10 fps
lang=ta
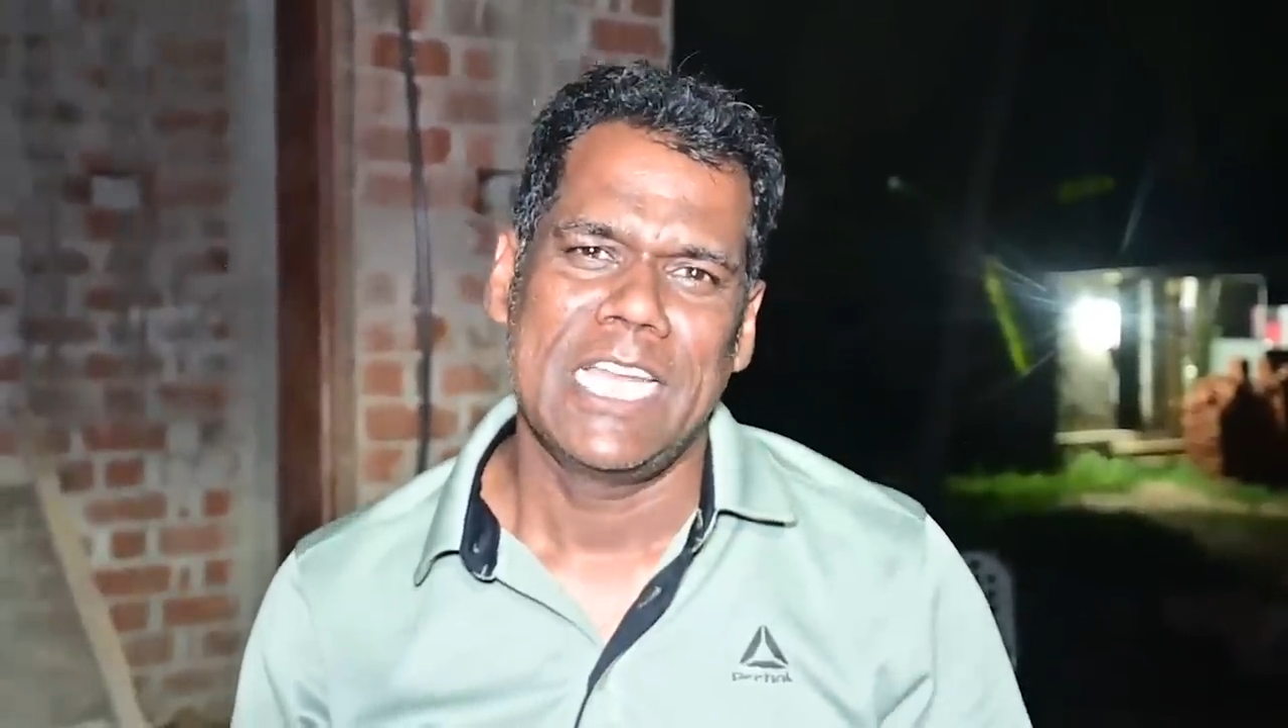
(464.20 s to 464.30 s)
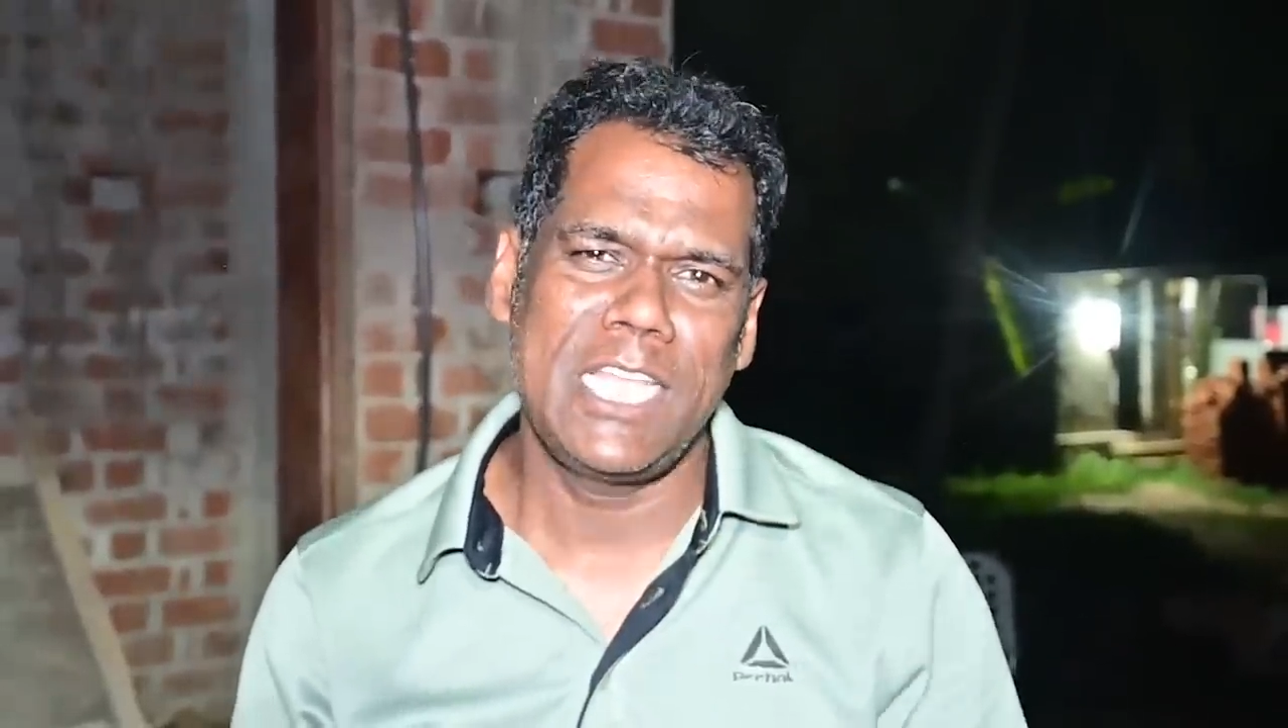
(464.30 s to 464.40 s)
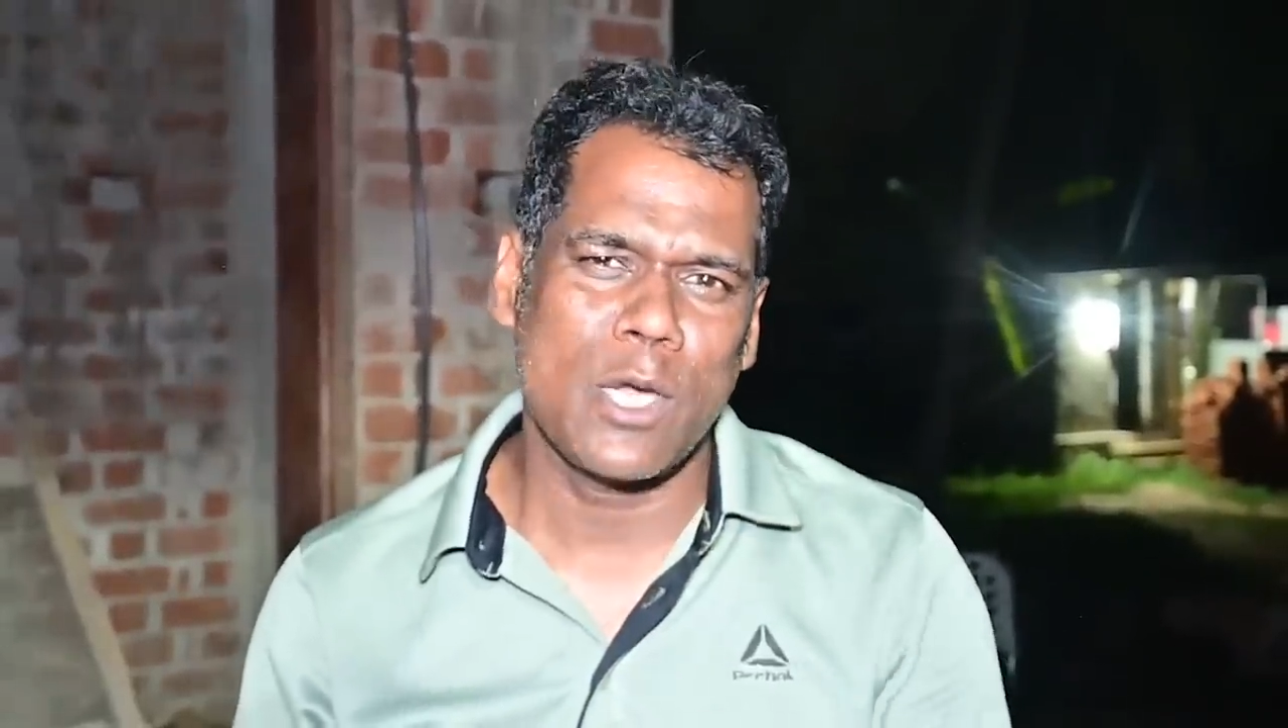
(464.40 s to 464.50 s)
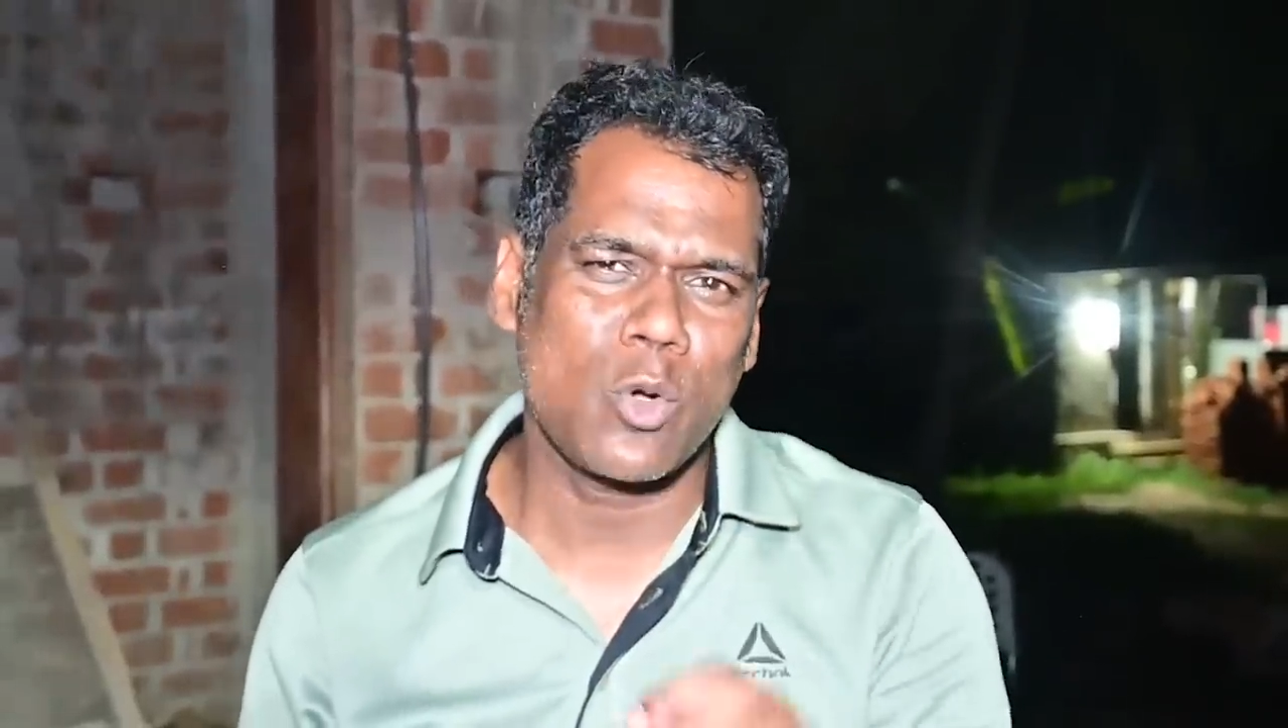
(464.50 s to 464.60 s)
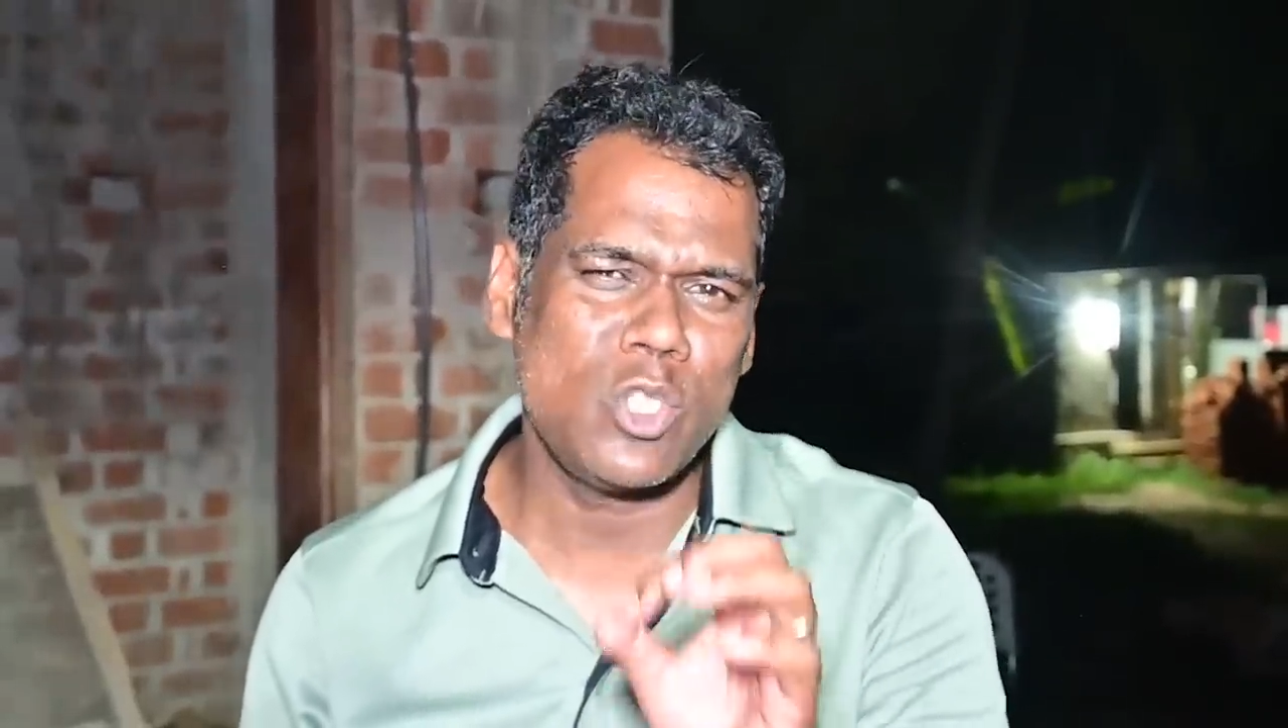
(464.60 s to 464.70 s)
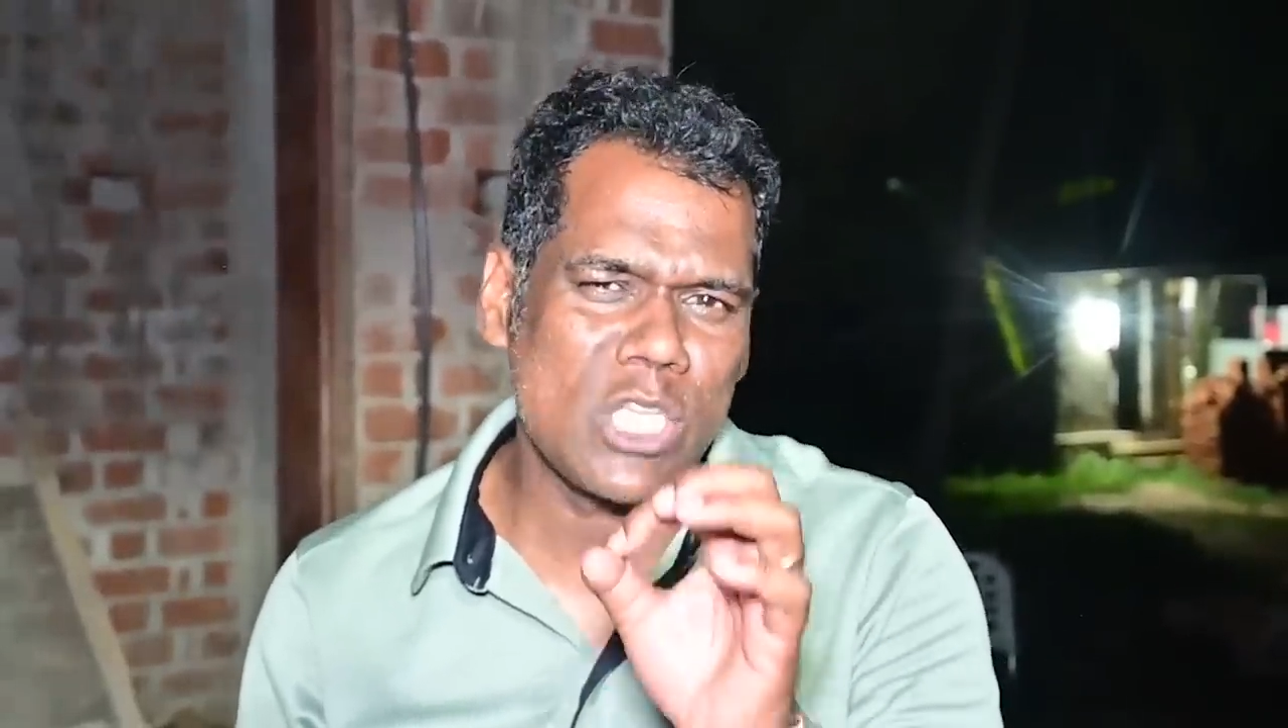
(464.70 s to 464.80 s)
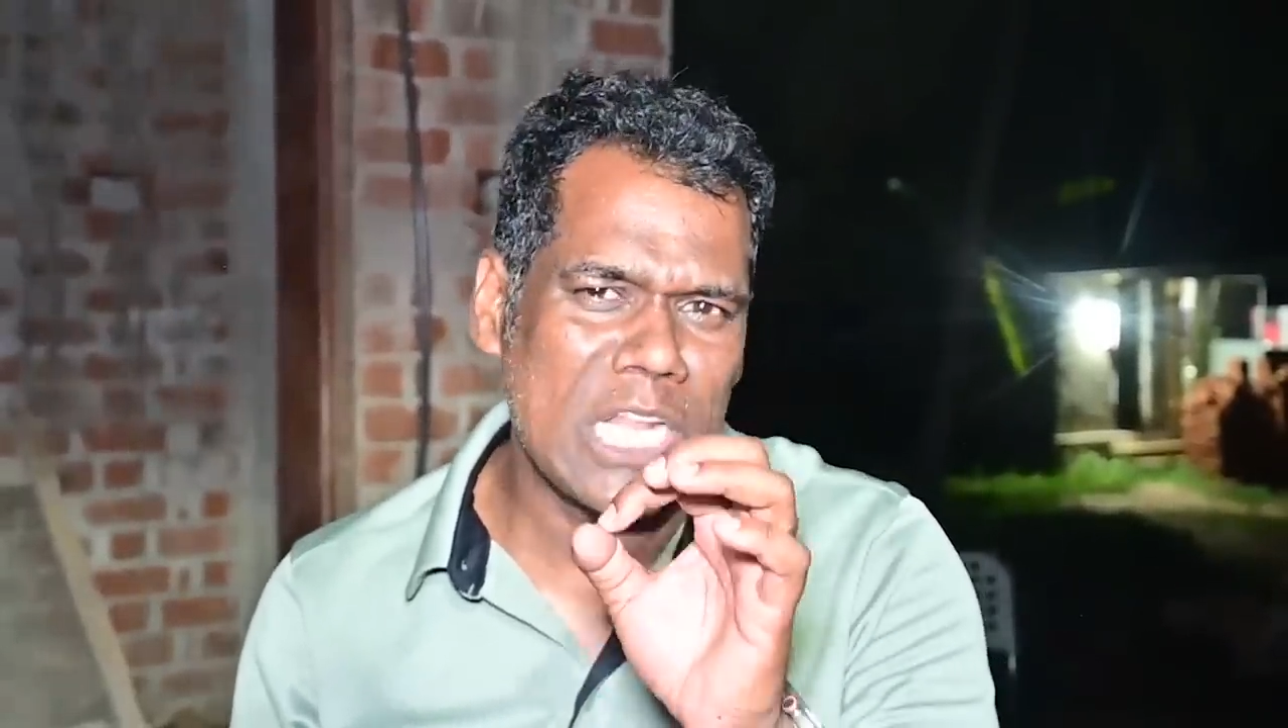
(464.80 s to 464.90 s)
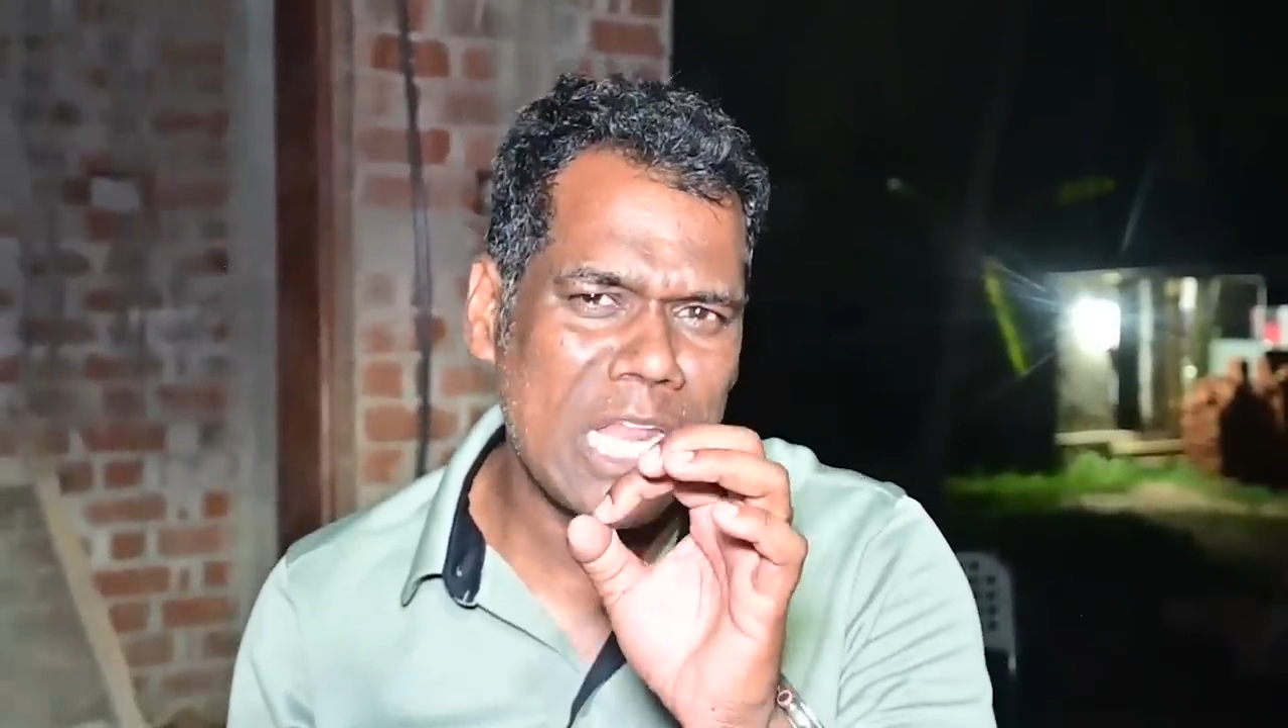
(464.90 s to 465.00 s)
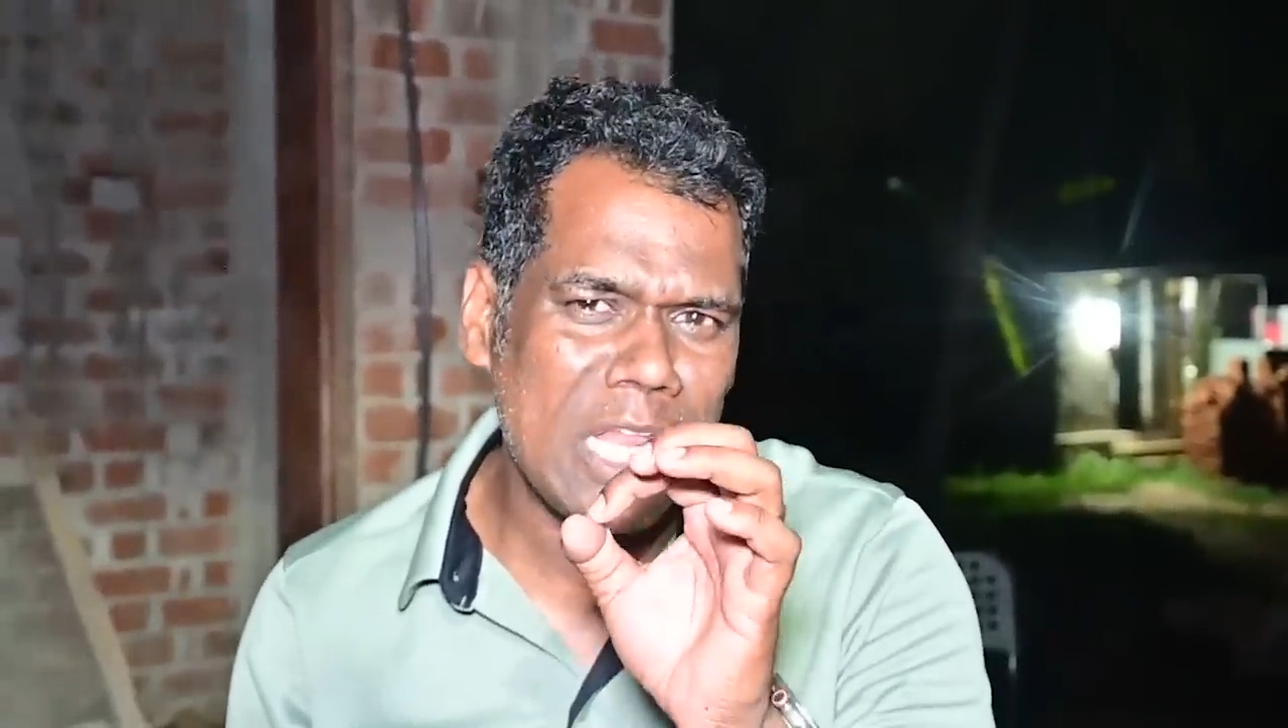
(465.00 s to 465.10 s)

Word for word: நீ கொஞ்சம்